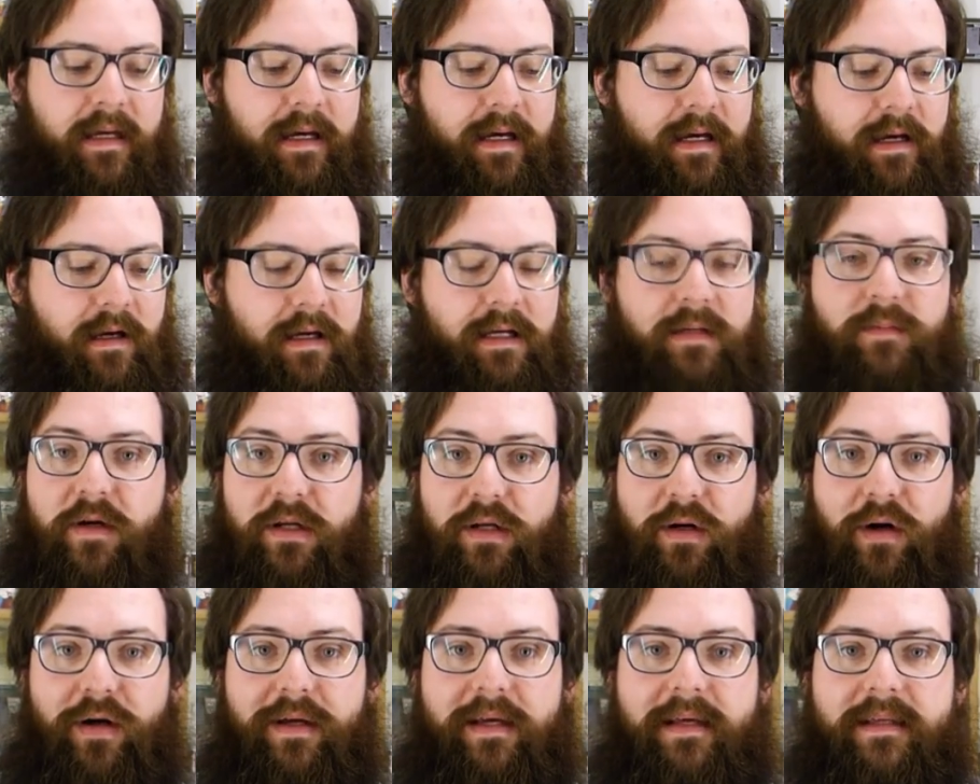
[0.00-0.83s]
Äh, ich
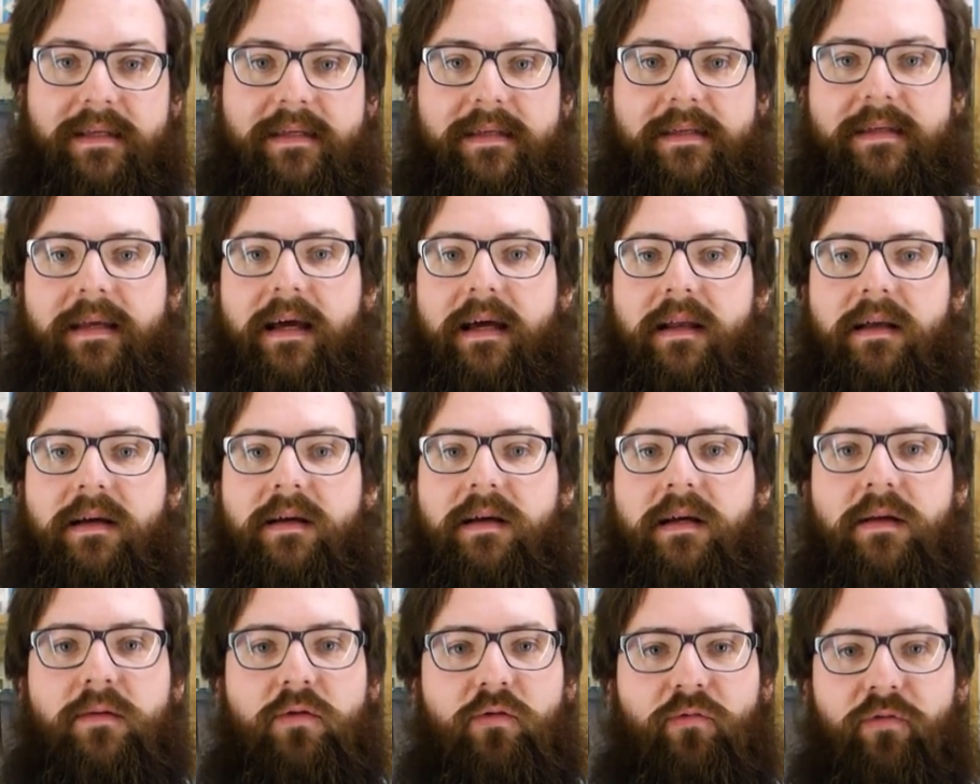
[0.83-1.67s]
möchte euch jetzt gerne
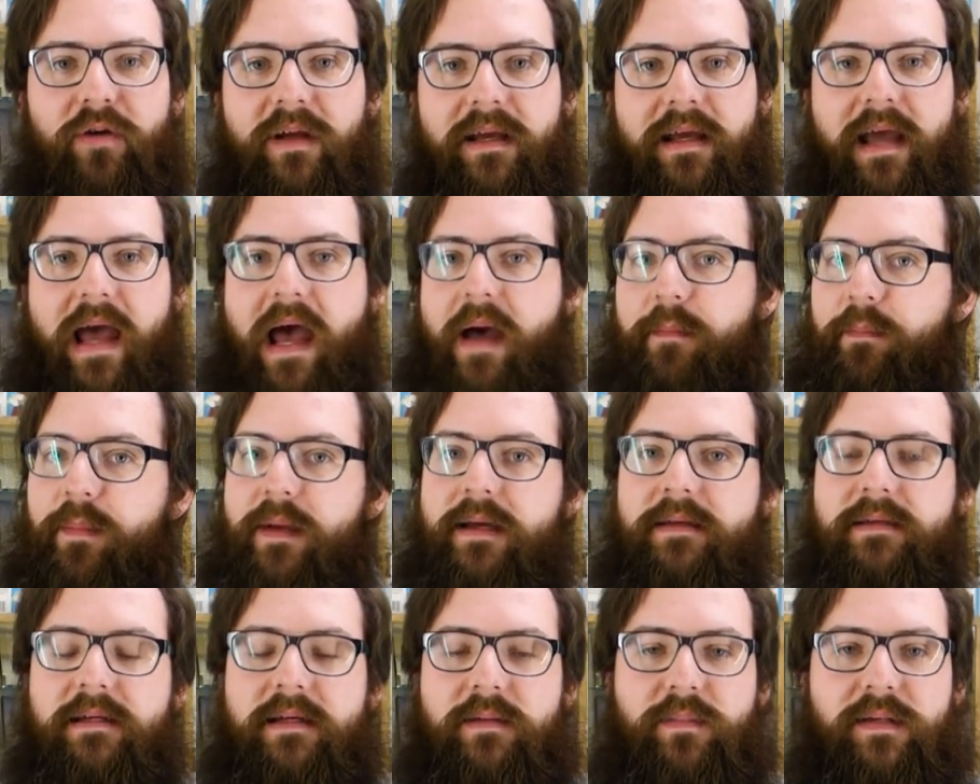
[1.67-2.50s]
gerne äh,
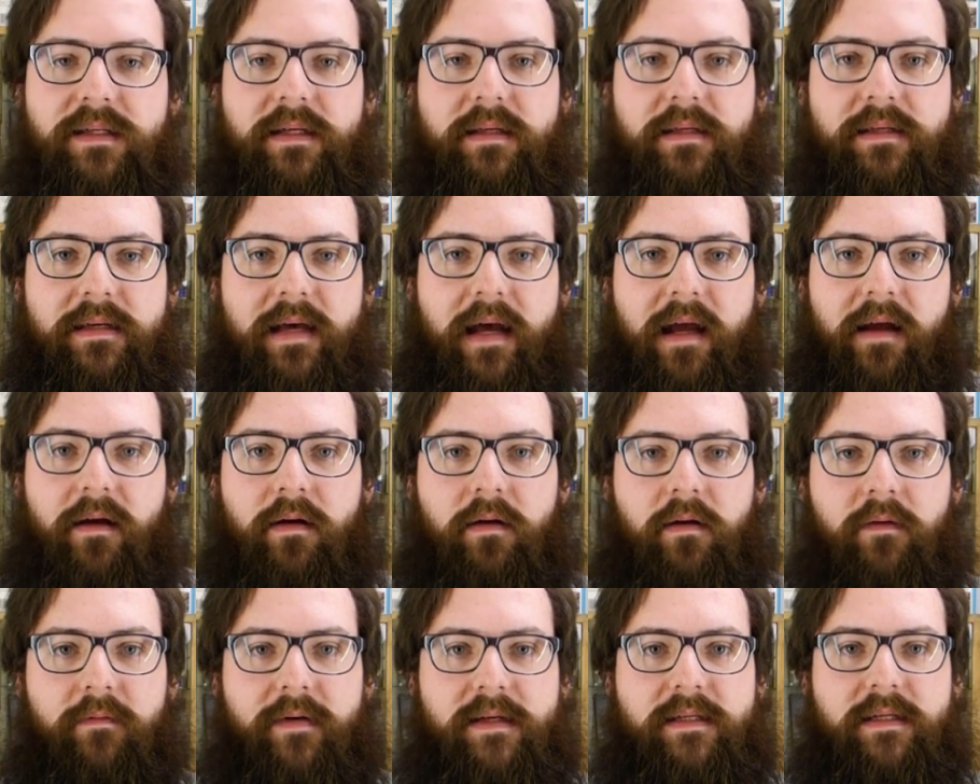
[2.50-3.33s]
Recap-mäßig ein bisschen zeigen,